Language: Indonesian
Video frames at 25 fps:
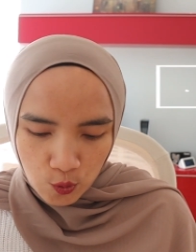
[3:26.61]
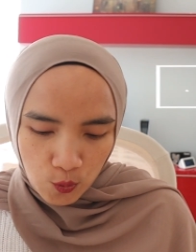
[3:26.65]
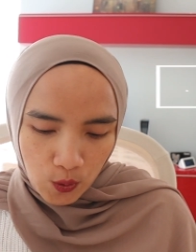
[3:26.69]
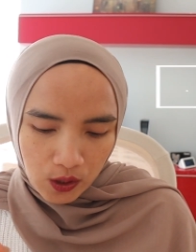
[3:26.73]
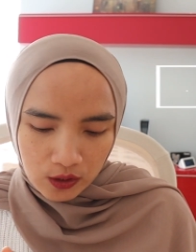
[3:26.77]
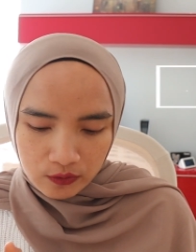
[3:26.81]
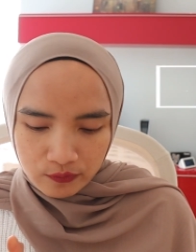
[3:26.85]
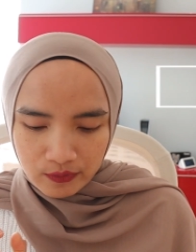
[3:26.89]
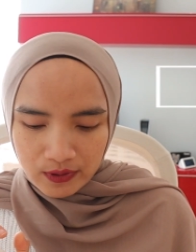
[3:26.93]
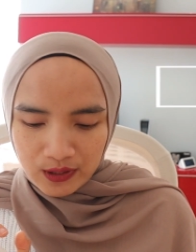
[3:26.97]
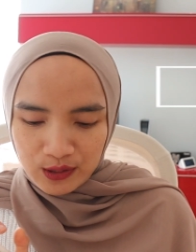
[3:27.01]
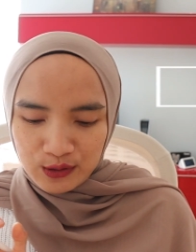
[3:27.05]

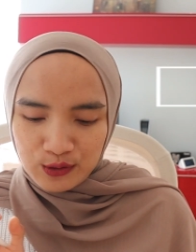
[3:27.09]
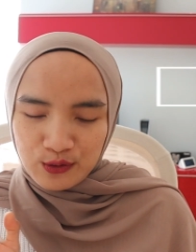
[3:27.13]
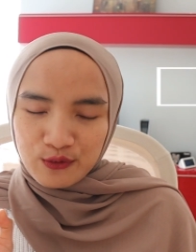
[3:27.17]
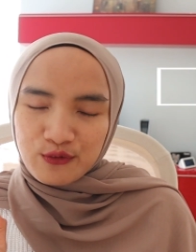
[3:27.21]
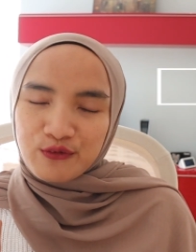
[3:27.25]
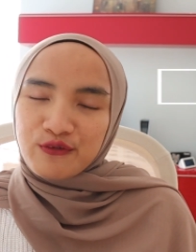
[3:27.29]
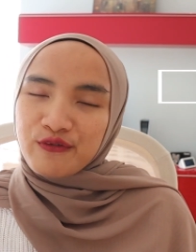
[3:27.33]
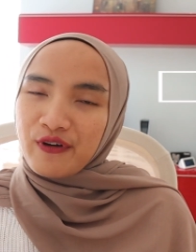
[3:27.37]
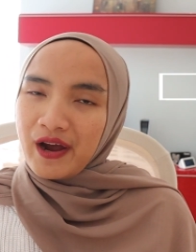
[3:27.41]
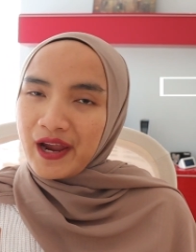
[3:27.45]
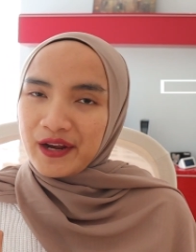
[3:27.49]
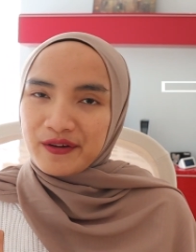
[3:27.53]
What will you
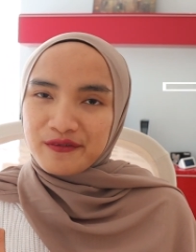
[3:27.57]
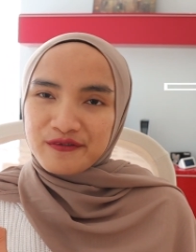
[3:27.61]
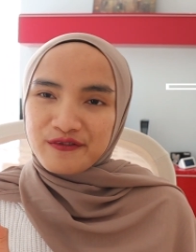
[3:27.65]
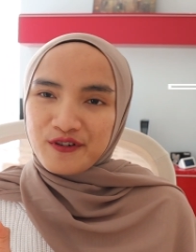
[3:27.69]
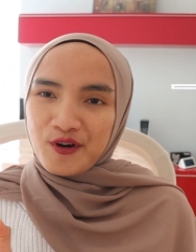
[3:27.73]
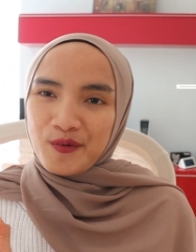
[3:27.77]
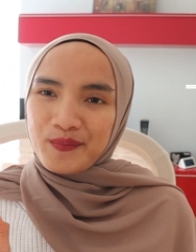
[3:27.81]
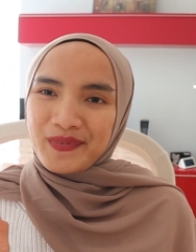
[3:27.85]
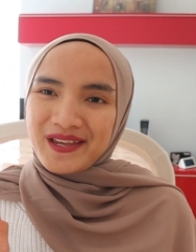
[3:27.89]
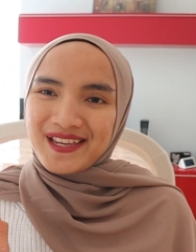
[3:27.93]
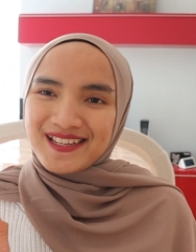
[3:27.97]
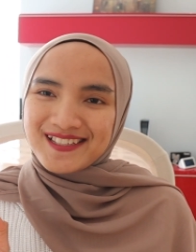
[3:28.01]
find
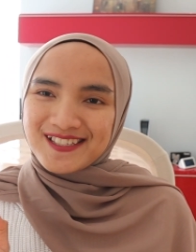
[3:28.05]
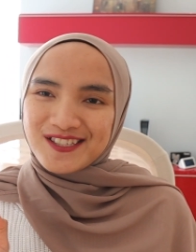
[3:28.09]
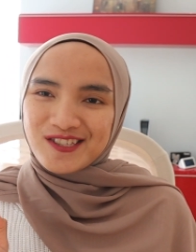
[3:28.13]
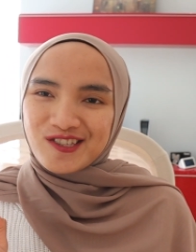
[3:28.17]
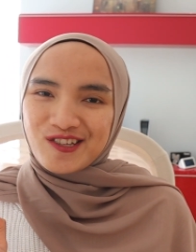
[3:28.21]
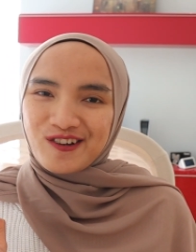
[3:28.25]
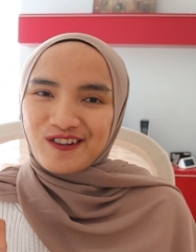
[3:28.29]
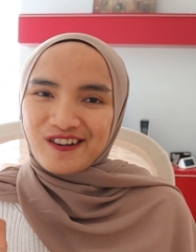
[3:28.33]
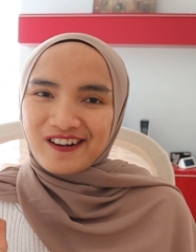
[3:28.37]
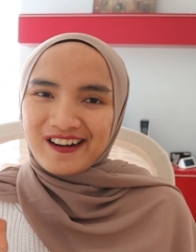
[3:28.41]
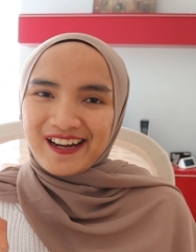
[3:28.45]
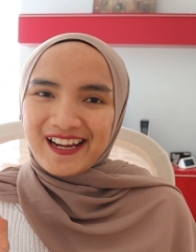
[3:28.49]
from his
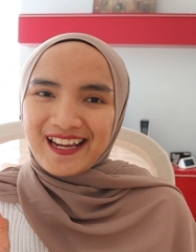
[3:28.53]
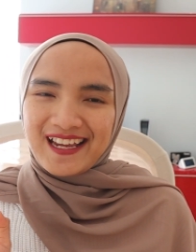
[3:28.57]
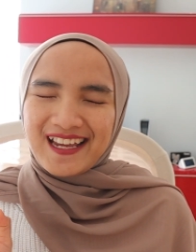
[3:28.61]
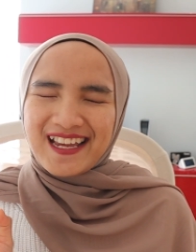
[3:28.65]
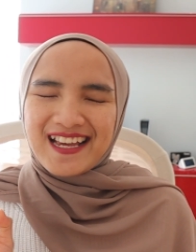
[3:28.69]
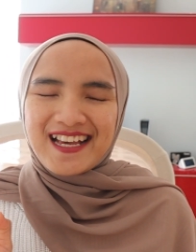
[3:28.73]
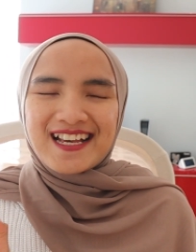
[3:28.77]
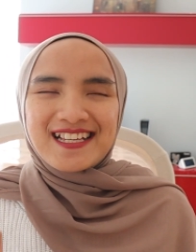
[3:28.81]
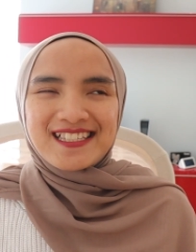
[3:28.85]
story?